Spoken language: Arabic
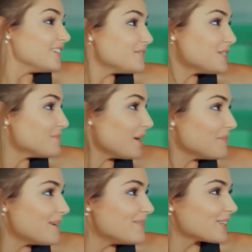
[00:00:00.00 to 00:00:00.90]
وهلا عم
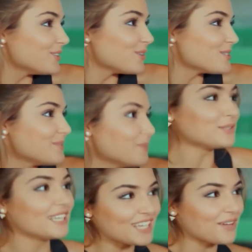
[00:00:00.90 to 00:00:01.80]
نستنى جوابهم اللي
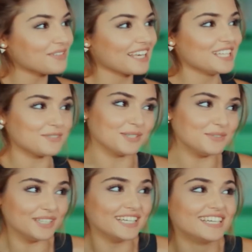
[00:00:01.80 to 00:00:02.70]
رح يبعتوه
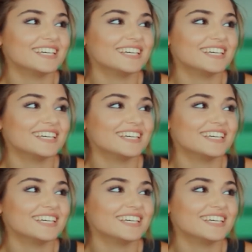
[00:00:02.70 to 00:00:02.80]
بالايميل